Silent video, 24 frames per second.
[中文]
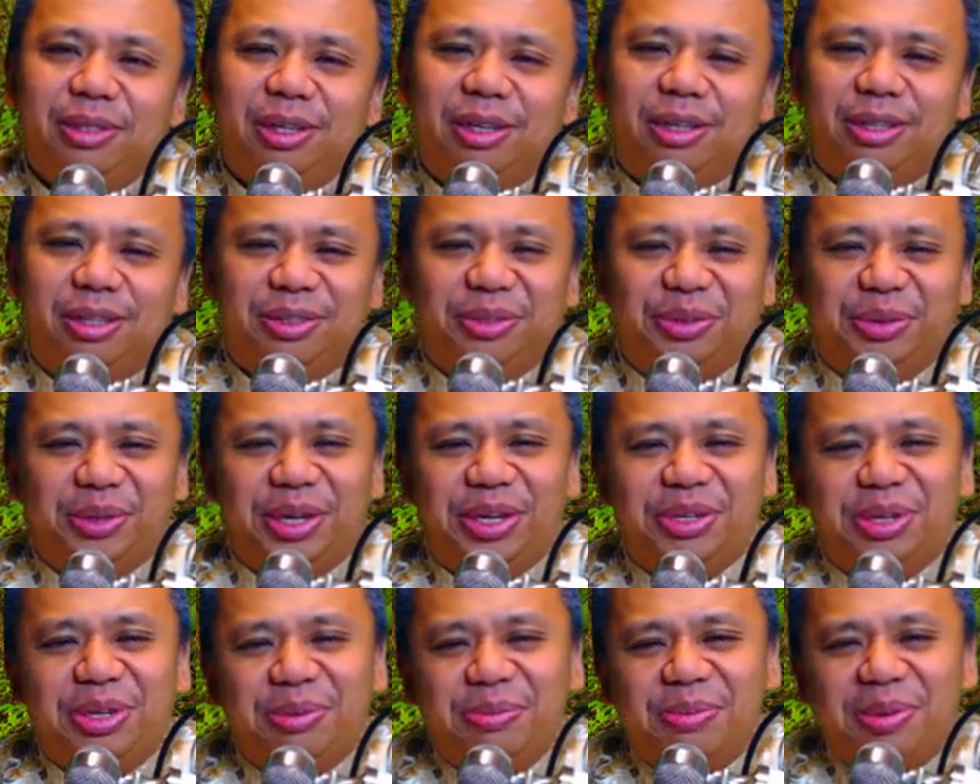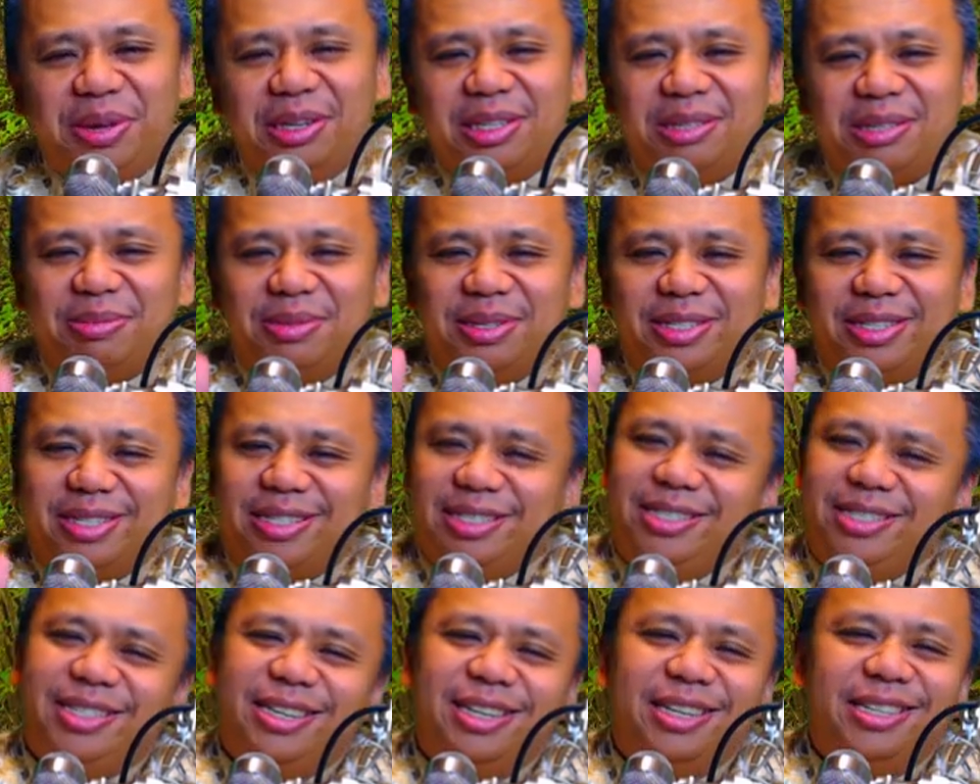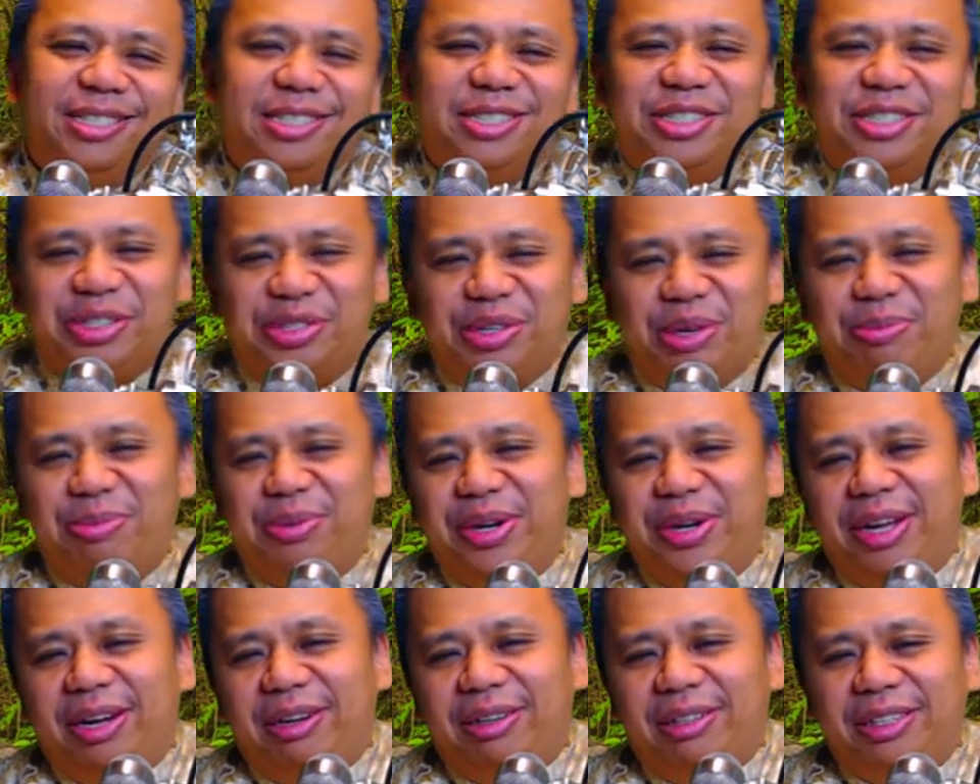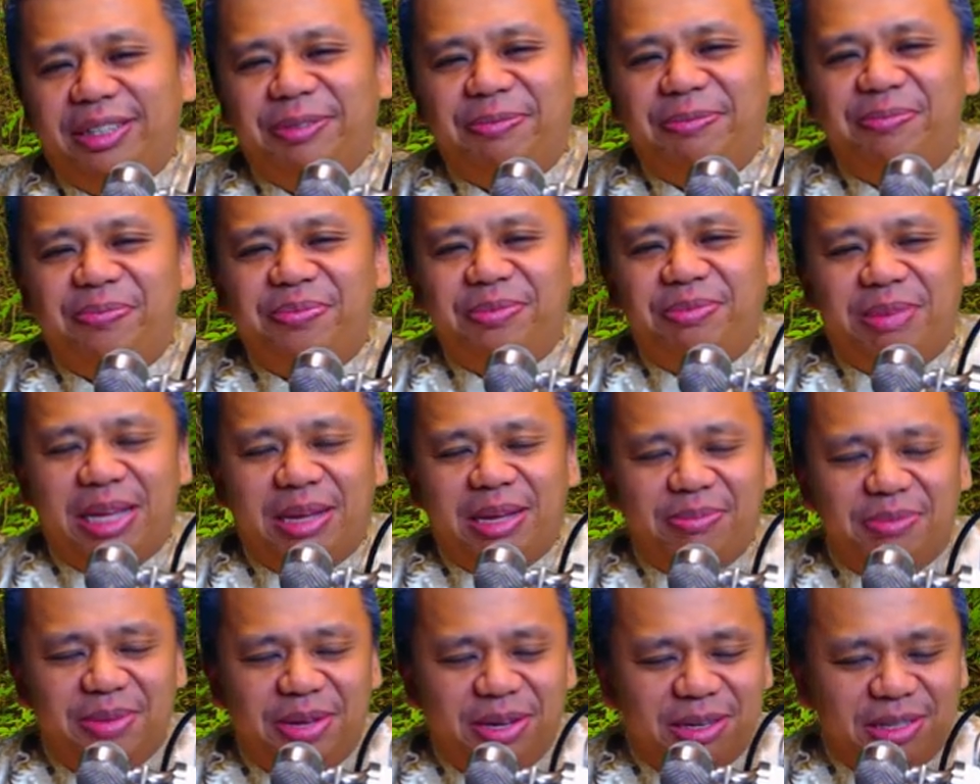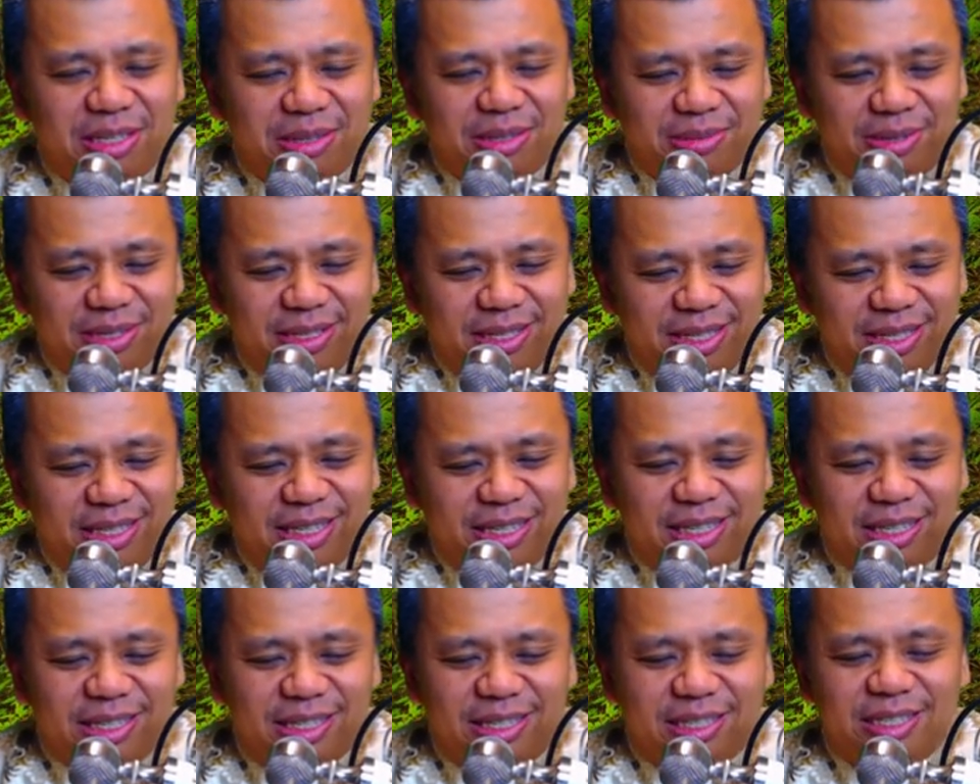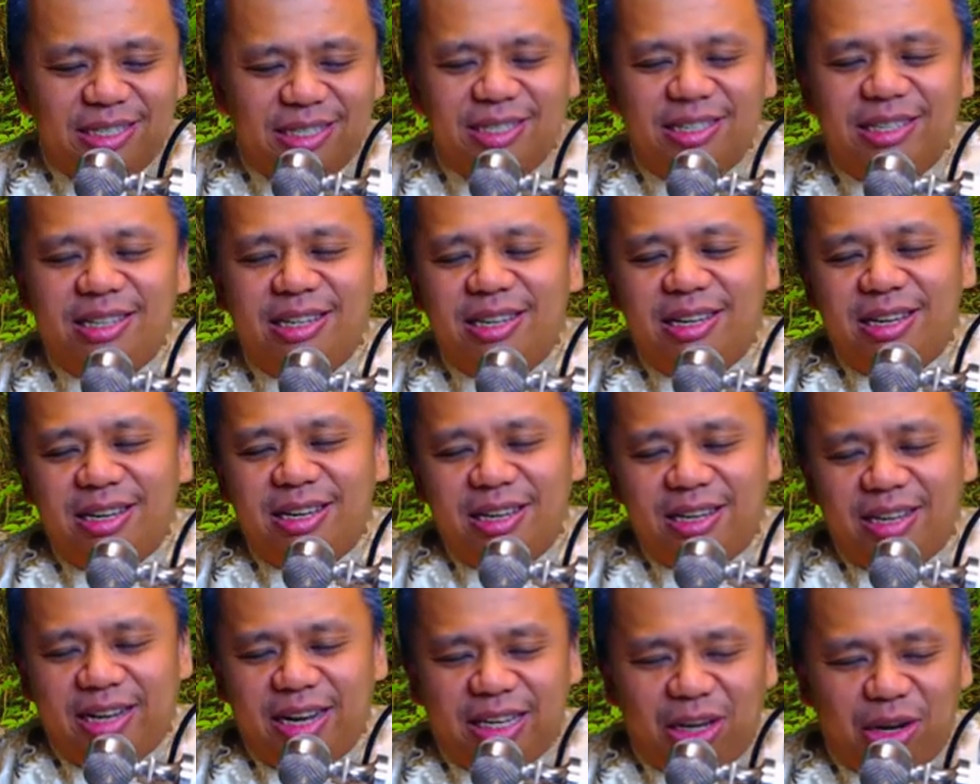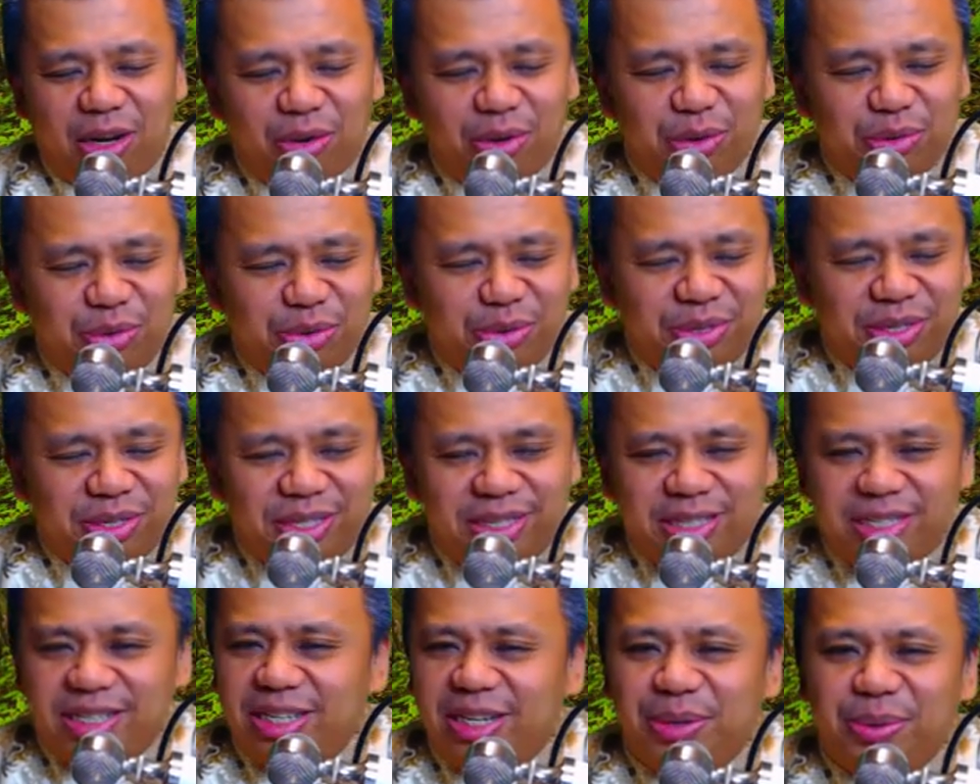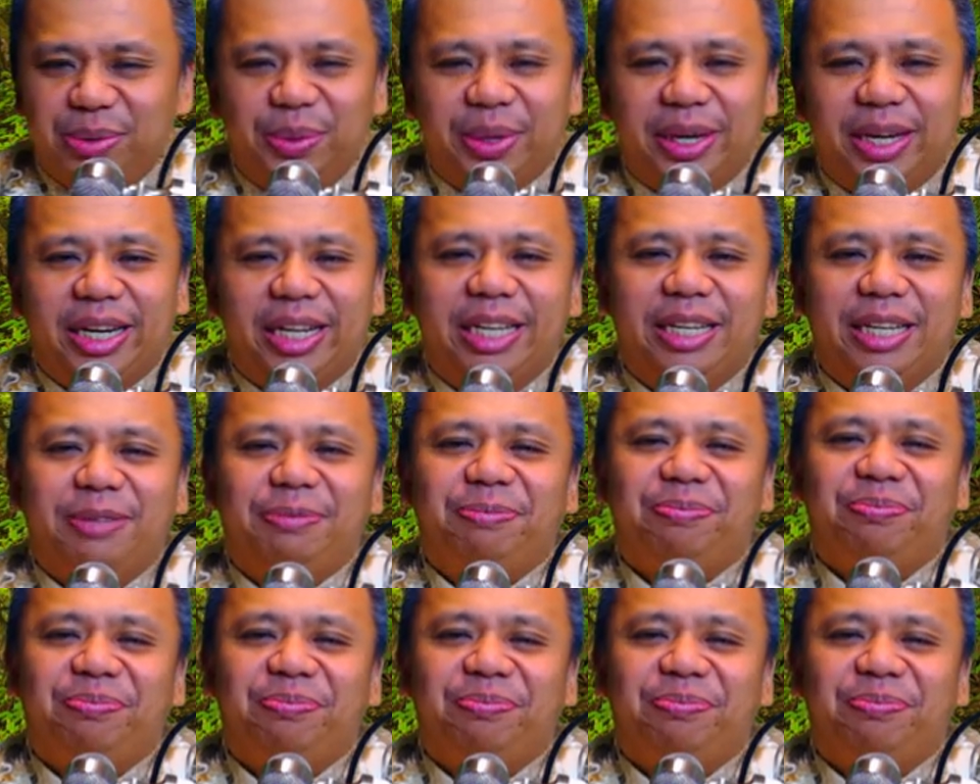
哦，所以说没有什么时间是解决不了的，也没有什么事情是可以逃得出时间的威力。